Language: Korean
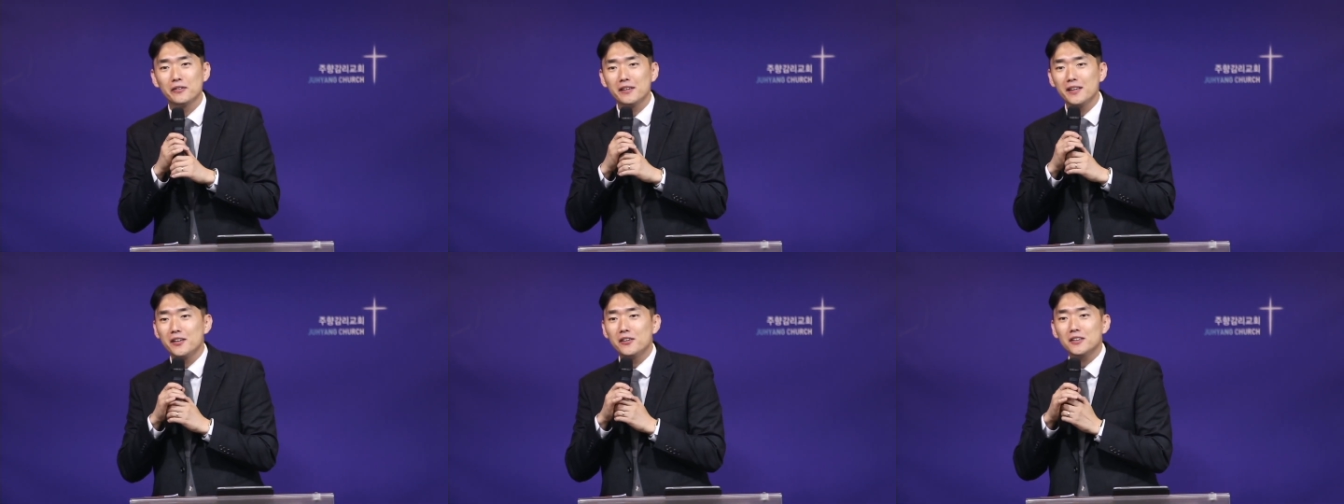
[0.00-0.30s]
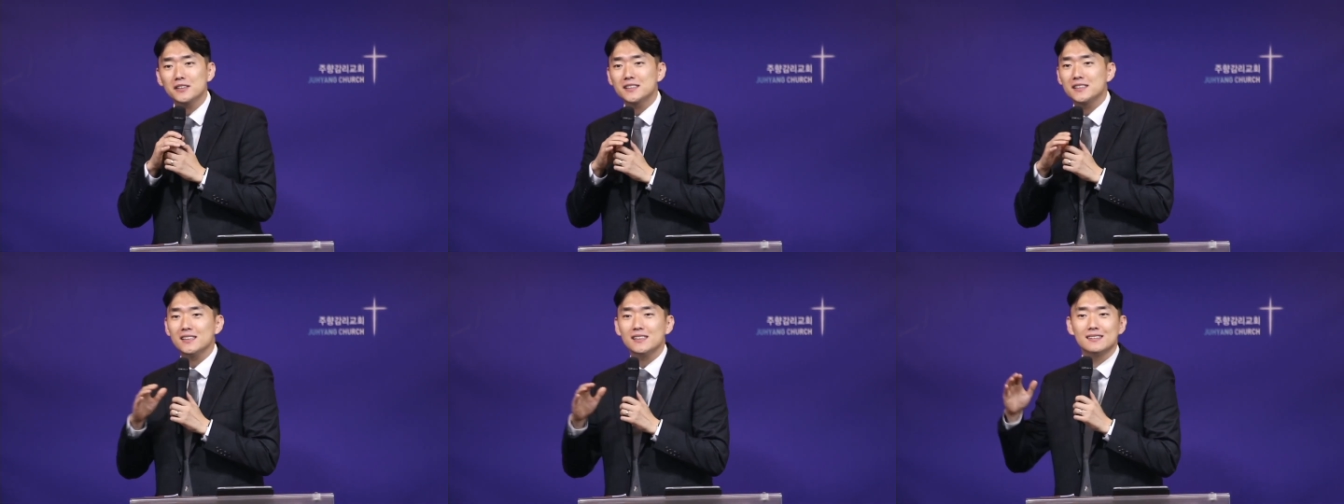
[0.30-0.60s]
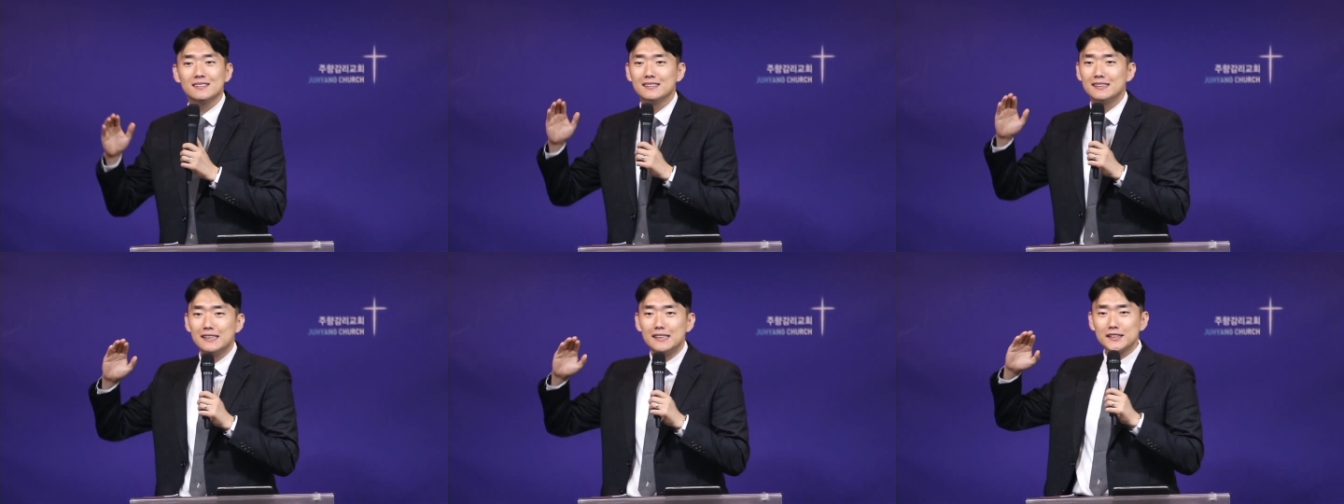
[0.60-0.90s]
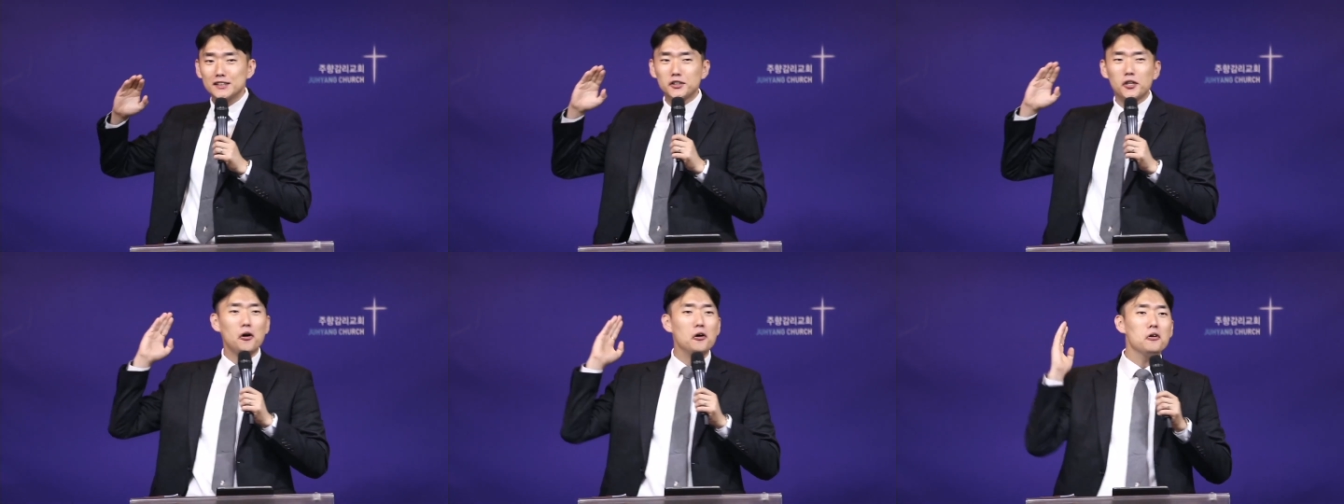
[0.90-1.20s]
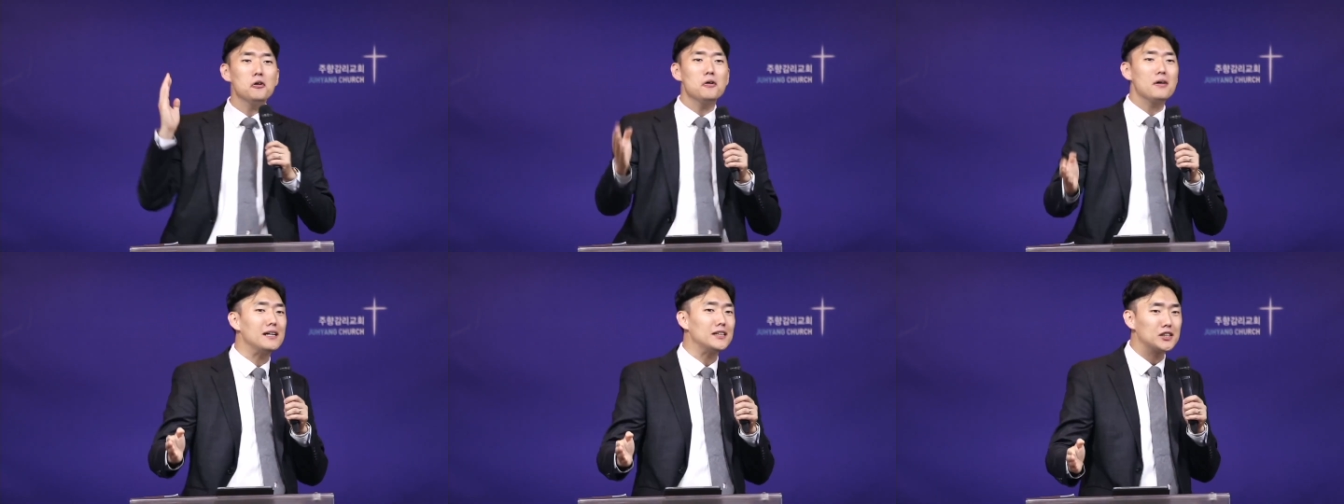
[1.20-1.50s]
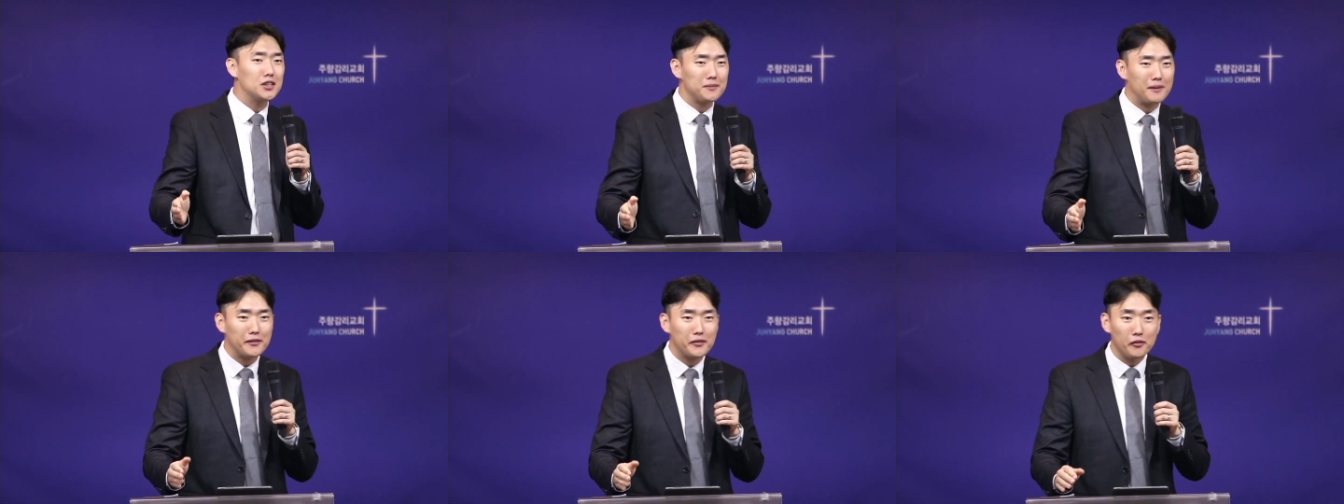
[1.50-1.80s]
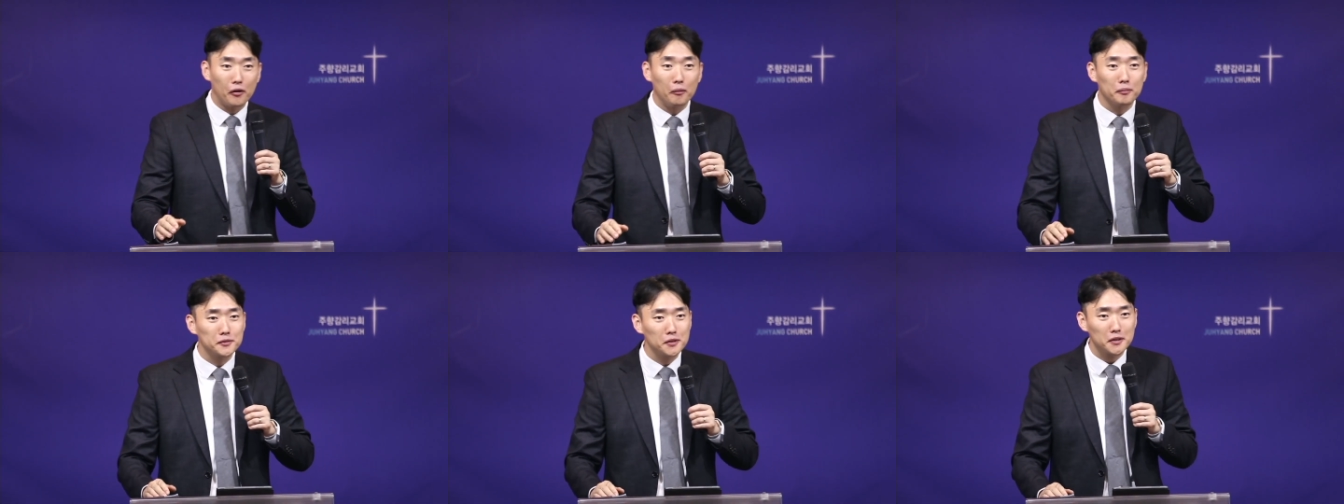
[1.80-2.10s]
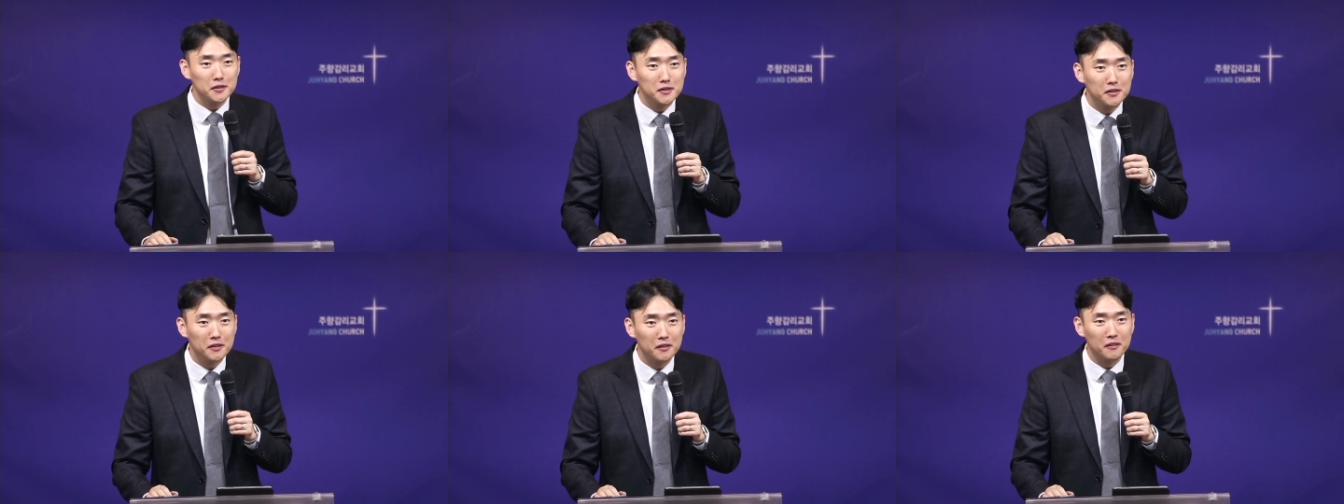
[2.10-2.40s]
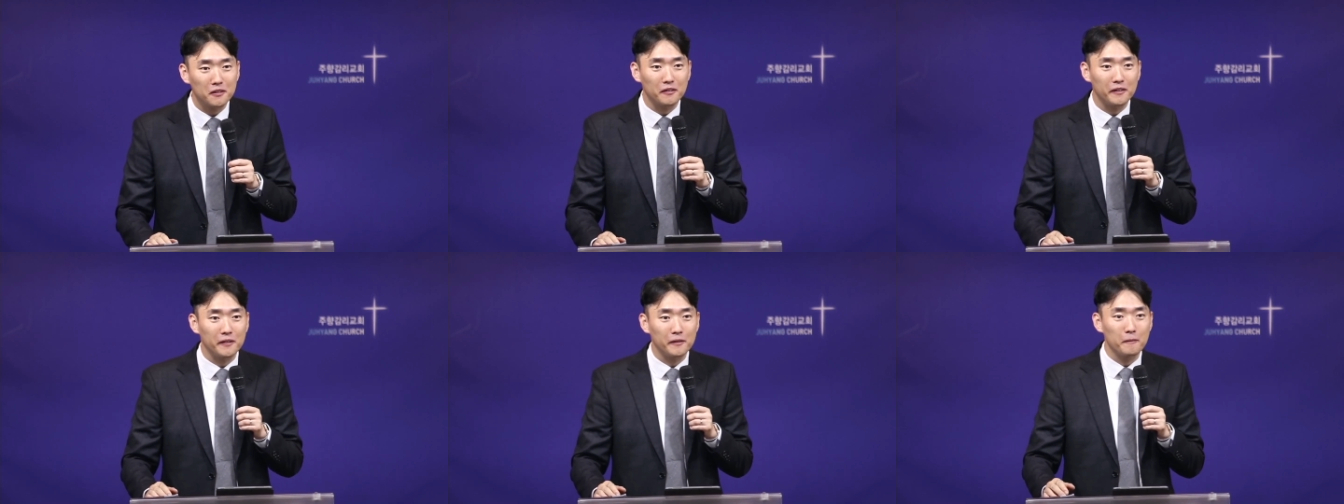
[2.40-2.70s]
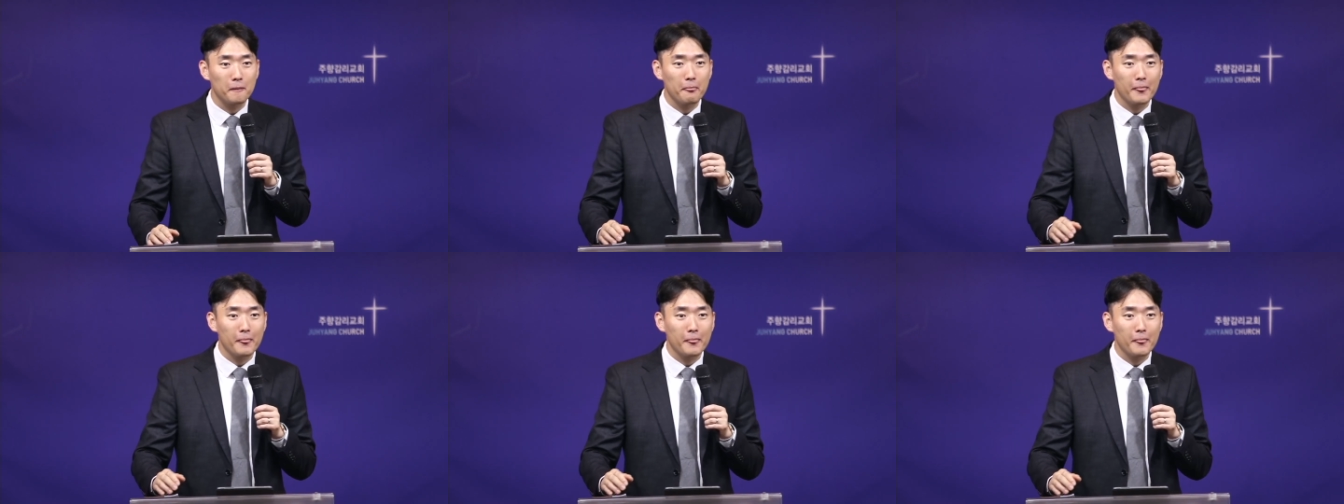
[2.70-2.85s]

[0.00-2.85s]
이것은 성공할 수밖에 없었을 거예요.